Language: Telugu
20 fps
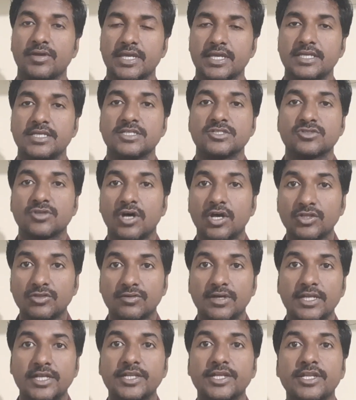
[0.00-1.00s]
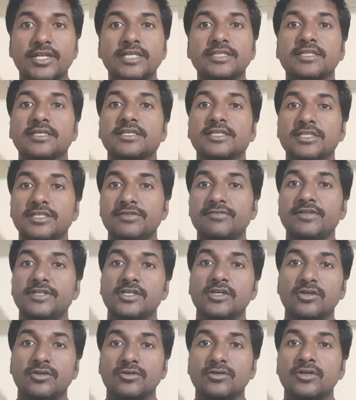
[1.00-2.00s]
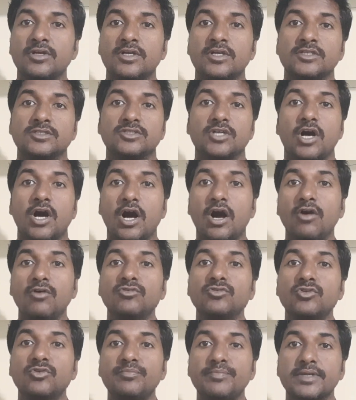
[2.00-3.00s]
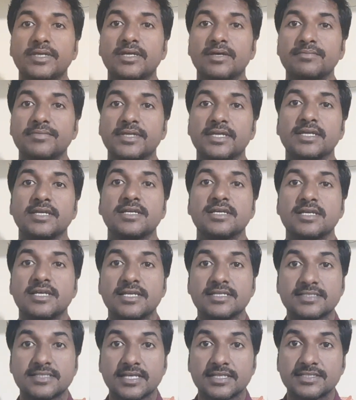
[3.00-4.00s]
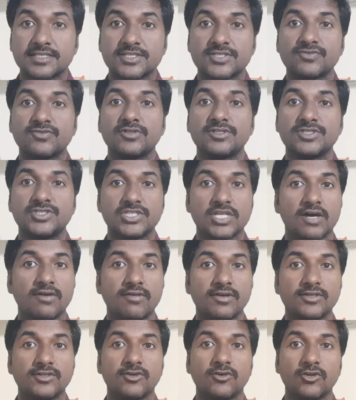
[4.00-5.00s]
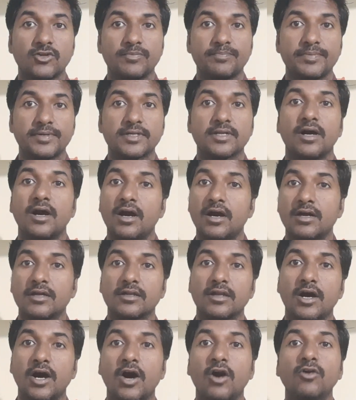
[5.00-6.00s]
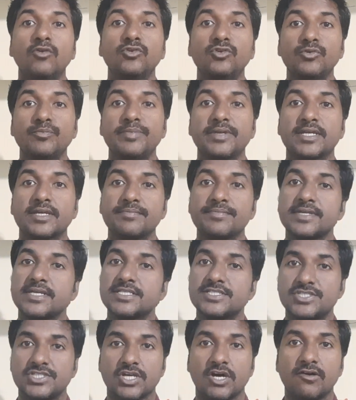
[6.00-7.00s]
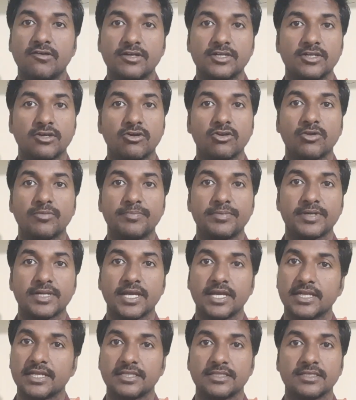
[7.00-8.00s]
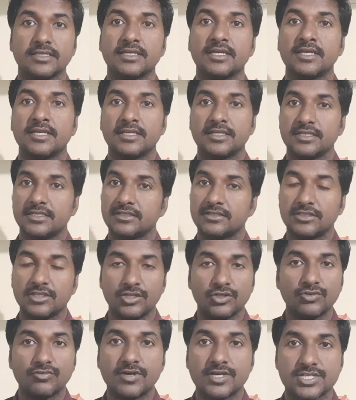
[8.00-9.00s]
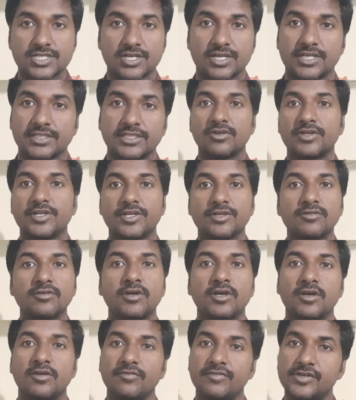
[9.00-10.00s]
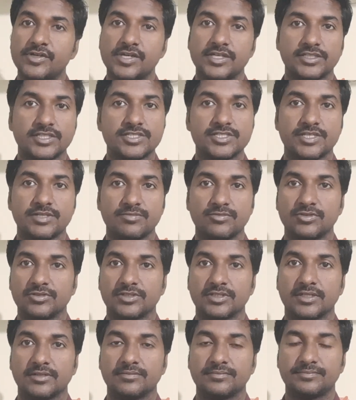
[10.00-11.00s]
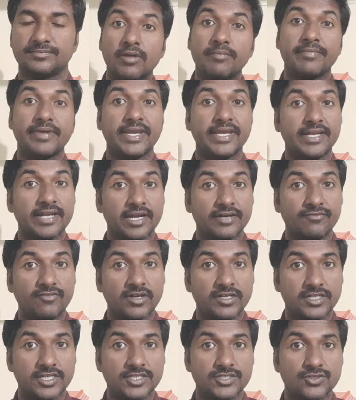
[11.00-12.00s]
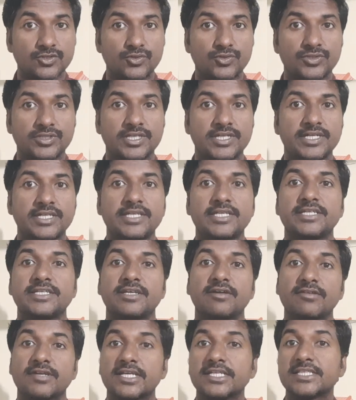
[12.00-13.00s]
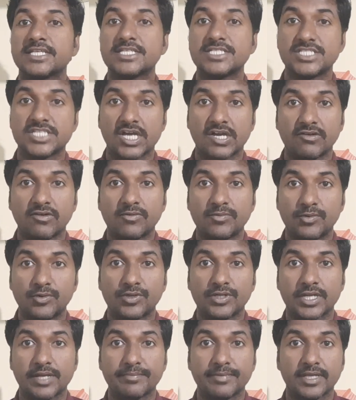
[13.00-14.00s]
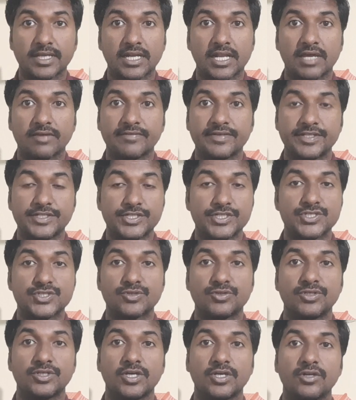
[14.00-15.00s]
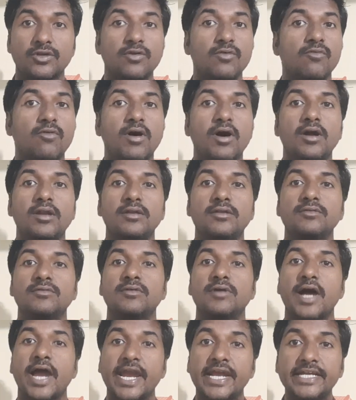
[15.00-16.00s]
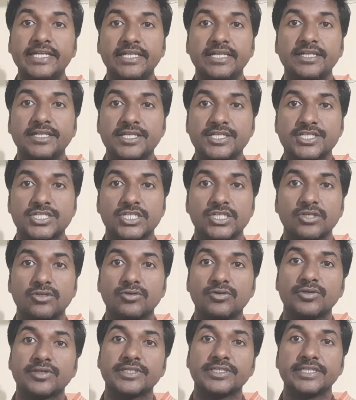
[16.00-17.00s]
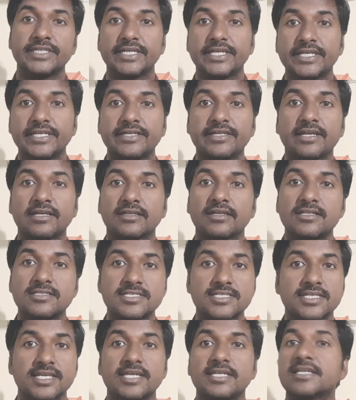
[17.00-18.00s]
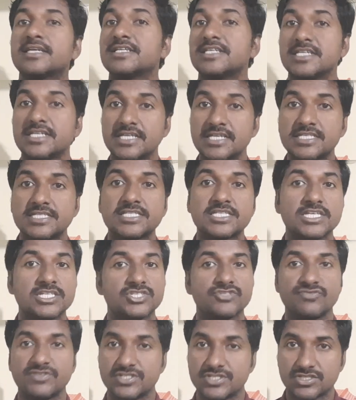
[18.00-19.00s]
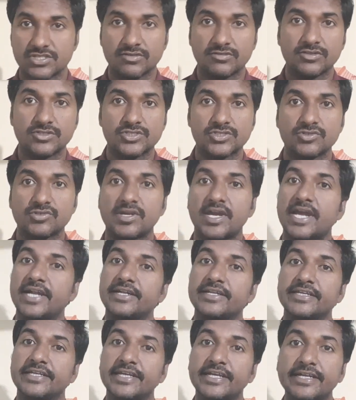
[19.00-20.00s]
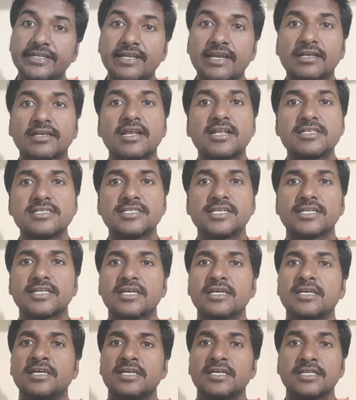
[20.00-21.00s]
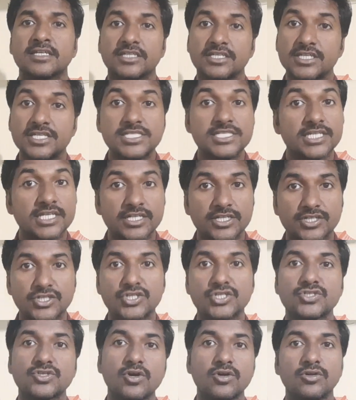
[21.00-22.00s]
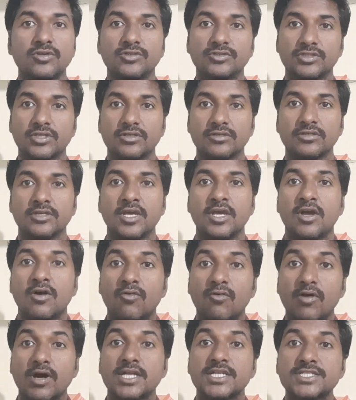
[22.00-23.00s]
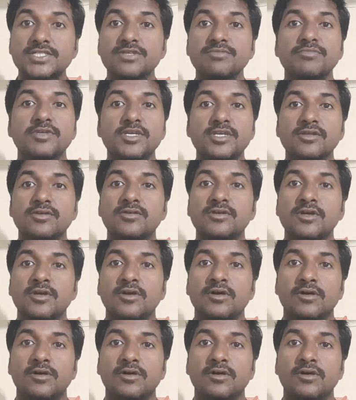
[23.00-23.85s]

ఓకే సో అందువల్ల నేనైతే ఈ వీడియోలో సో హౌ టు బికమ్ a, a సక్సెస్ఫుల్ జావా డెవలపర్ ఆర్ హౌ టు బికమ్ a జావా డెవలపర్ అనేది ఈ తెలుగు వర్షన్లో అయితే నేను వీడియో అయితే చేయబోతున్నాను ఒక మెయిన్ అడ్వాంటేజ్ కూడా ఉందండి ఎవరైతే జావా ప్రోగ్రామింగ్ లాంగ్వేజ్ నేర్చుకుంటారో వాళ్ళు ఐటీ ఇండస్ట్రీలో ఏ టెక్నాలజీకి అయినా ఈజీగా స్విచ్ అవ్వచ్చు అండ్ ఏ టెక్నాలజీ అయినా ఈజీగా నేర్చుకోగలుగుతారు వన్స్ మీరు